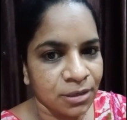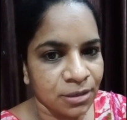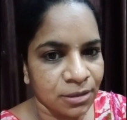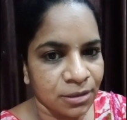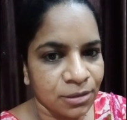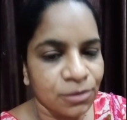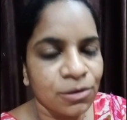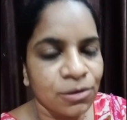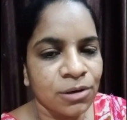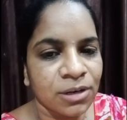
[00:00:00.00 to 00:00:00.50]

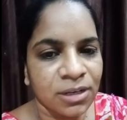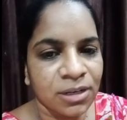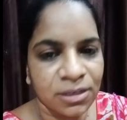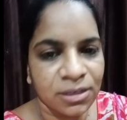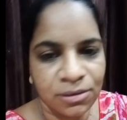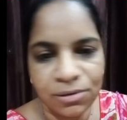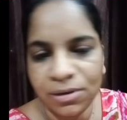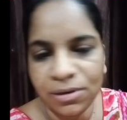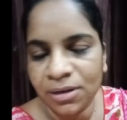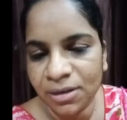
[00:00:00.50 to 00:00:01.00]
ఒక్కొక్కరికి
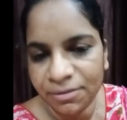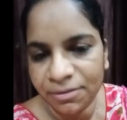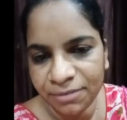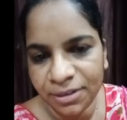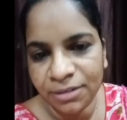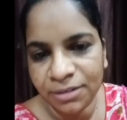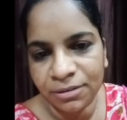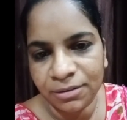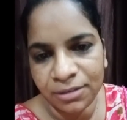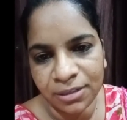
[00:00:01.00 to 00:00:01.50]
ఒక్కొక్క వే
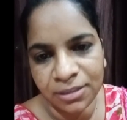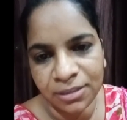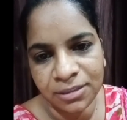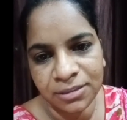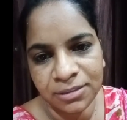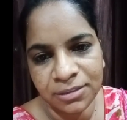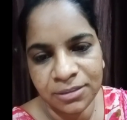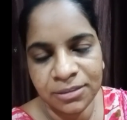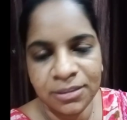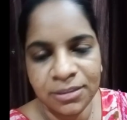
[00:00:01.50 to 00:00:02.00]
ఉంటుంది
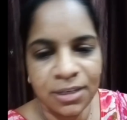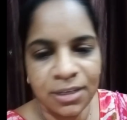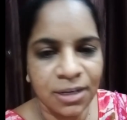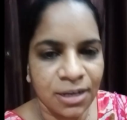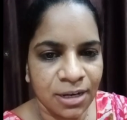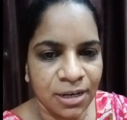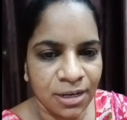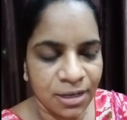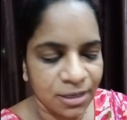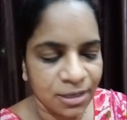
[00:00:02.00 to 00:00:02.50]
సరే
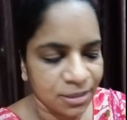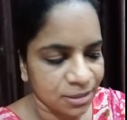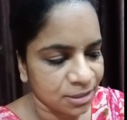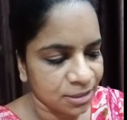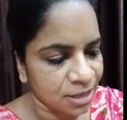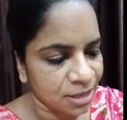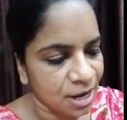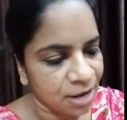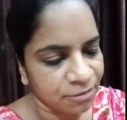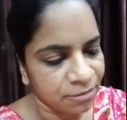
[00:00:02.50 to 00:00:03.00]

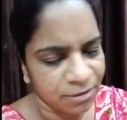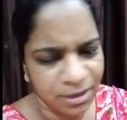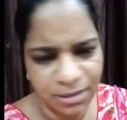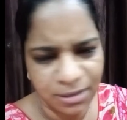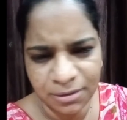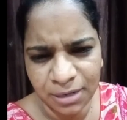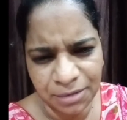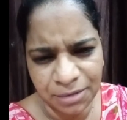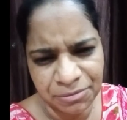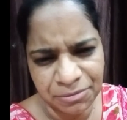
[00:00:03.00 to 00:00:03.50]
అవి
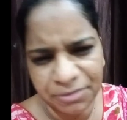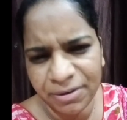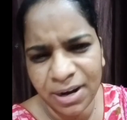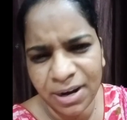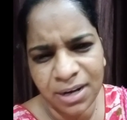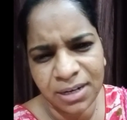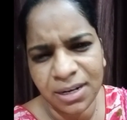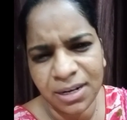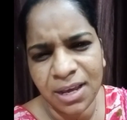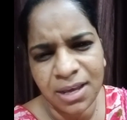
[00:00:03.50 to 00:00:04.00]
అవి
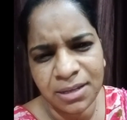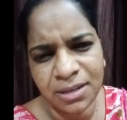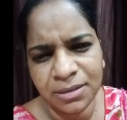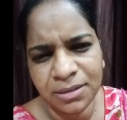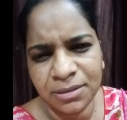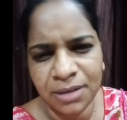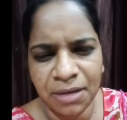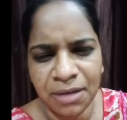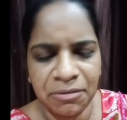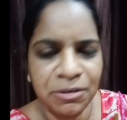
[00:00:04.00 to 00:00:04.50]
వాడినా
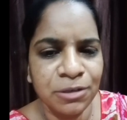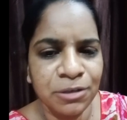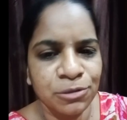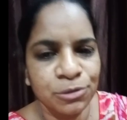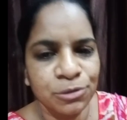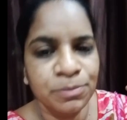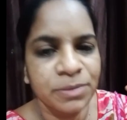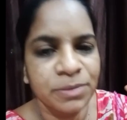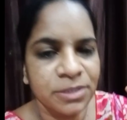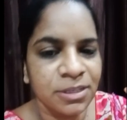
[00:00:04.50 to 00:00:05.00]
అవి కూడా
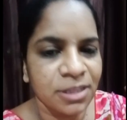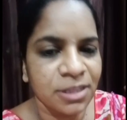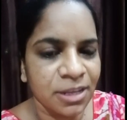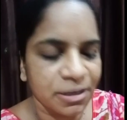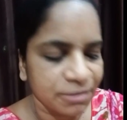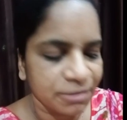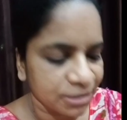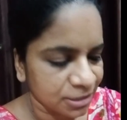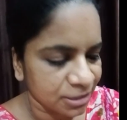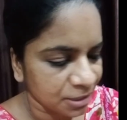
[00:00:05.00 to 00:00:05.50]
చూపిస్తా
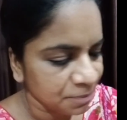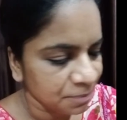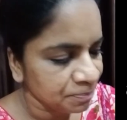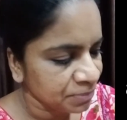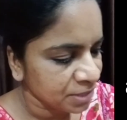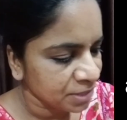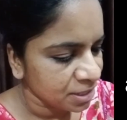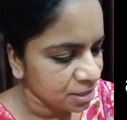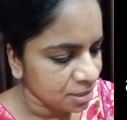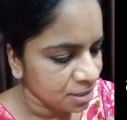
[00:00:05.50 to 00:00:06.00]
తర్వాత
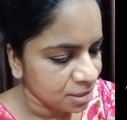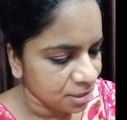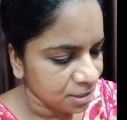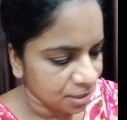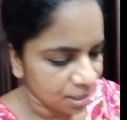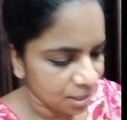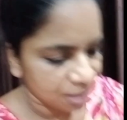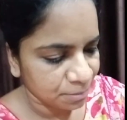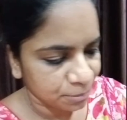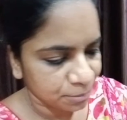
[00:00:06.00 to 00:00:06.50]

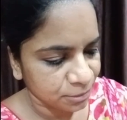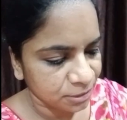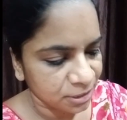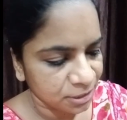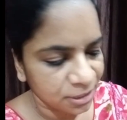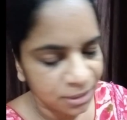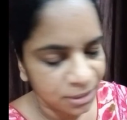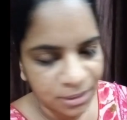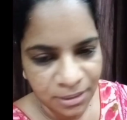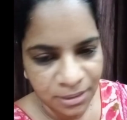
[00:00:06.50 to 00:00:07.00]
కాకపోతే
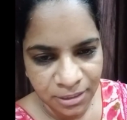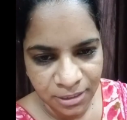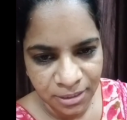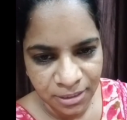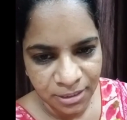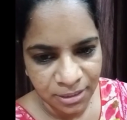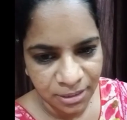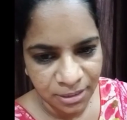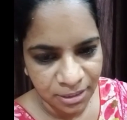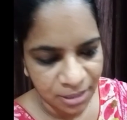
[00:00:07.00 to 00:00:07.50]

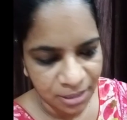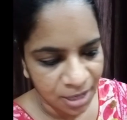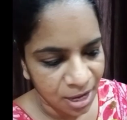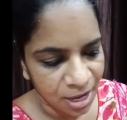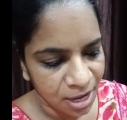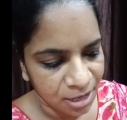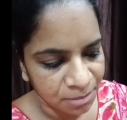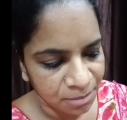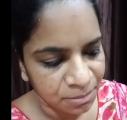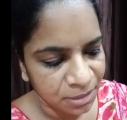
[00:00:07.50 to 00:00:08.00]
ఇది
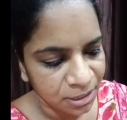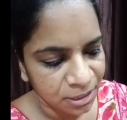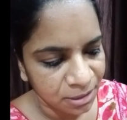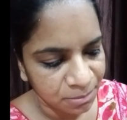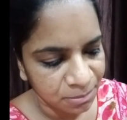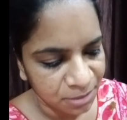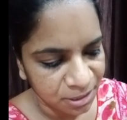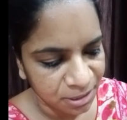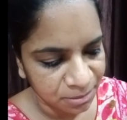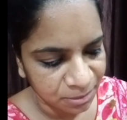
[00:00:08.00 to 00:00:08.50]
నార్మల్గా
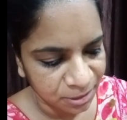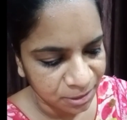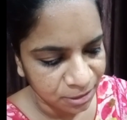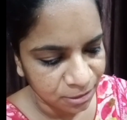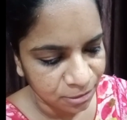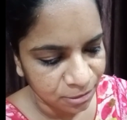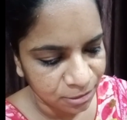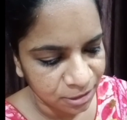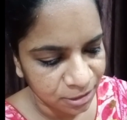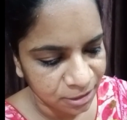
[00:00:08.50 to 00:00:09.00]
మనం
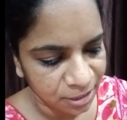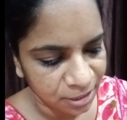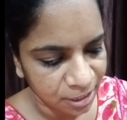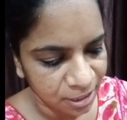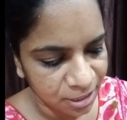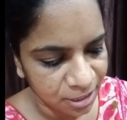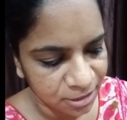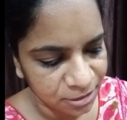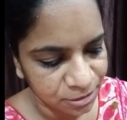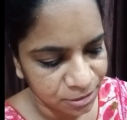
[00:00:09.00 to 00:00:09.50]
ఇంట్లోనే
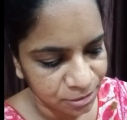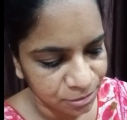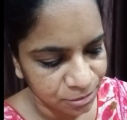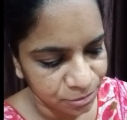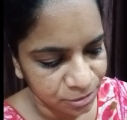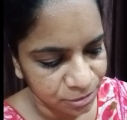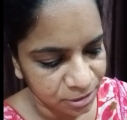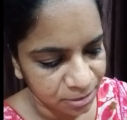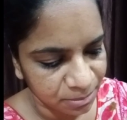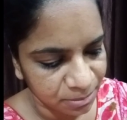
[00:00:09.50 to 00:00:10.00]
తయారు
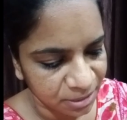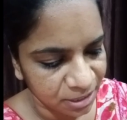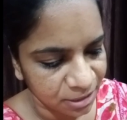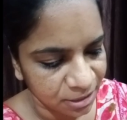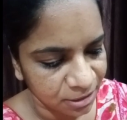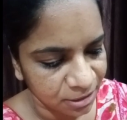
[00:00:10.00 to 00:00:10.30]
చేసుకోవచ్చు అనమాట